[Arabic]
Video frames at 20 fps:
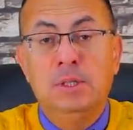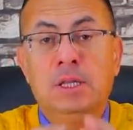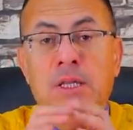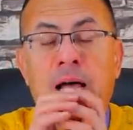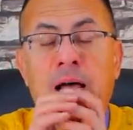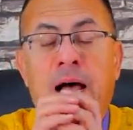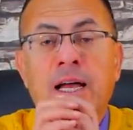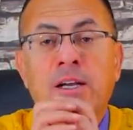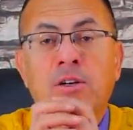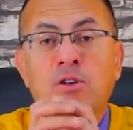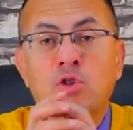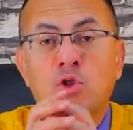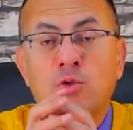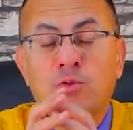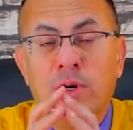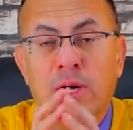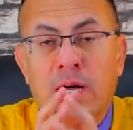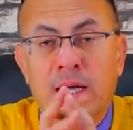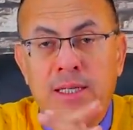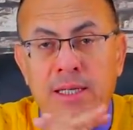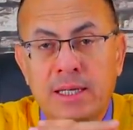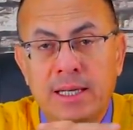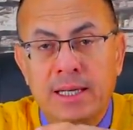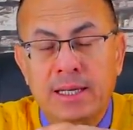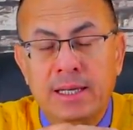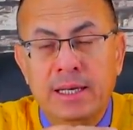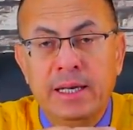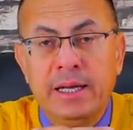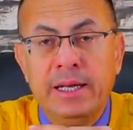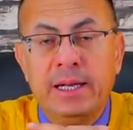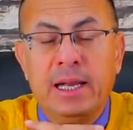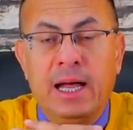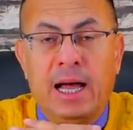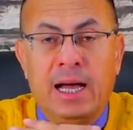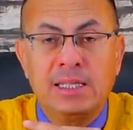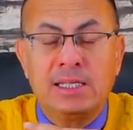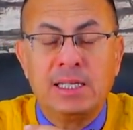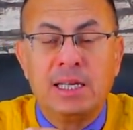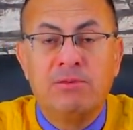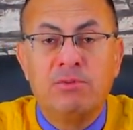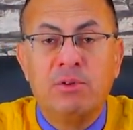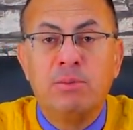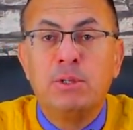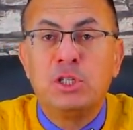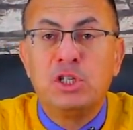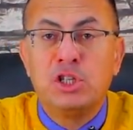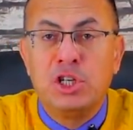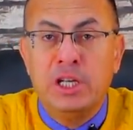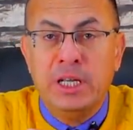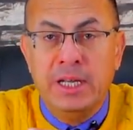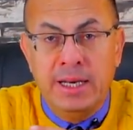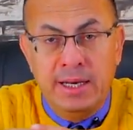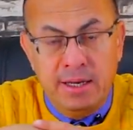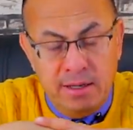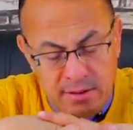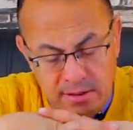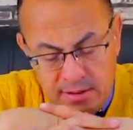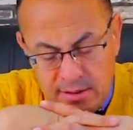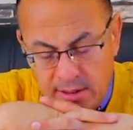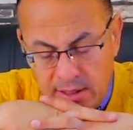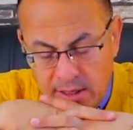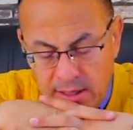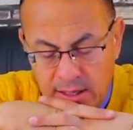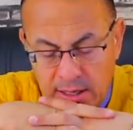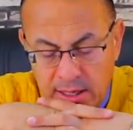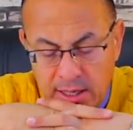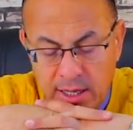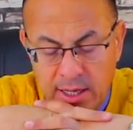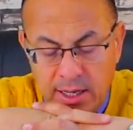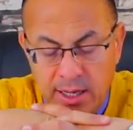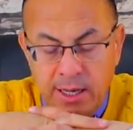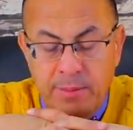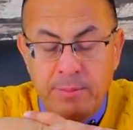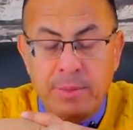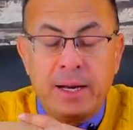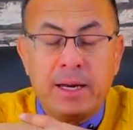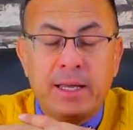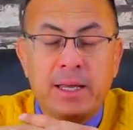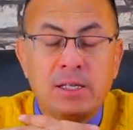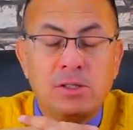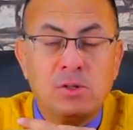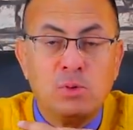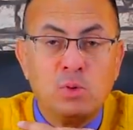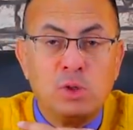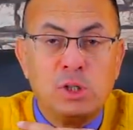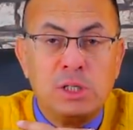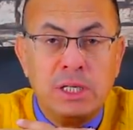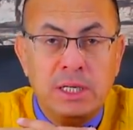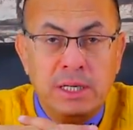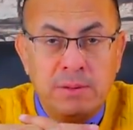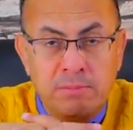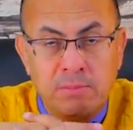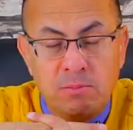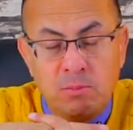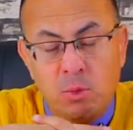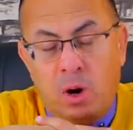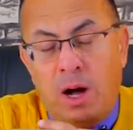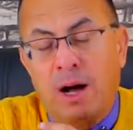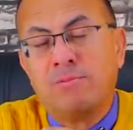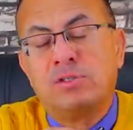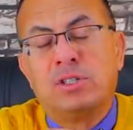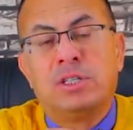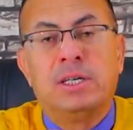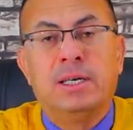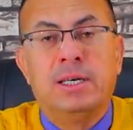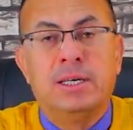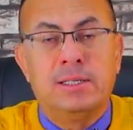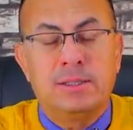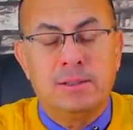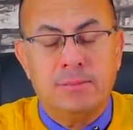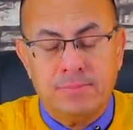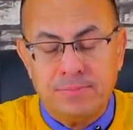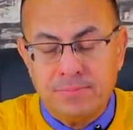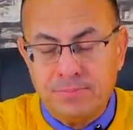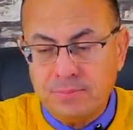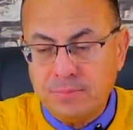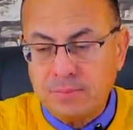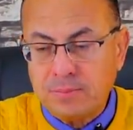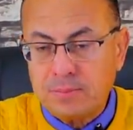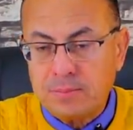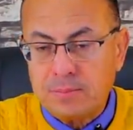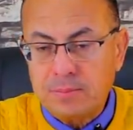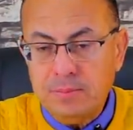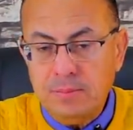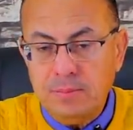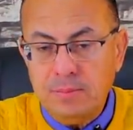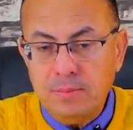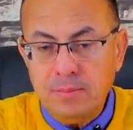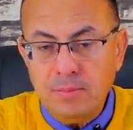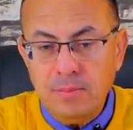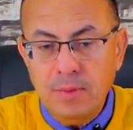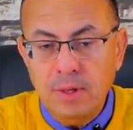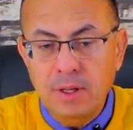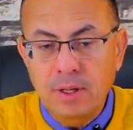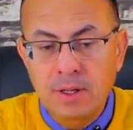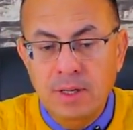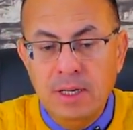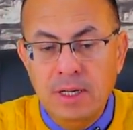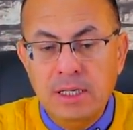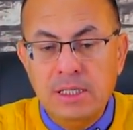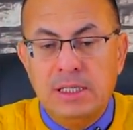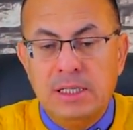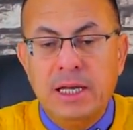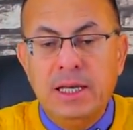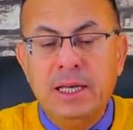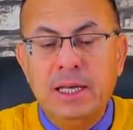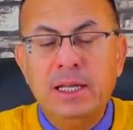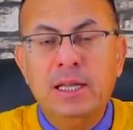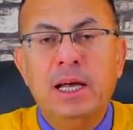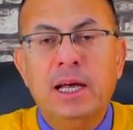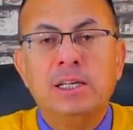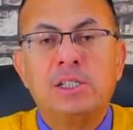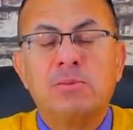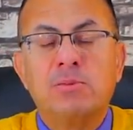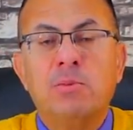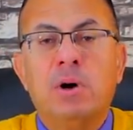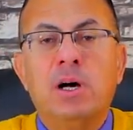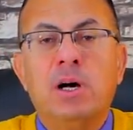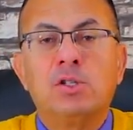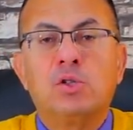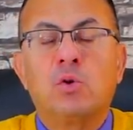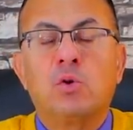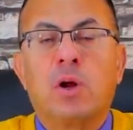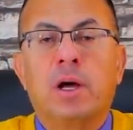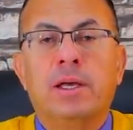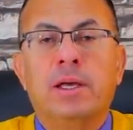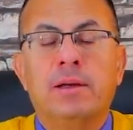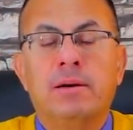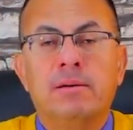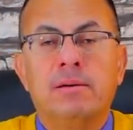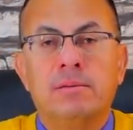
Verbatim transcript: تعال نشوف القضية دي إيه اللي حصلت في بشتيل آه، مركز أوسيم محافظة الجيزة سيدة اسمها سوريا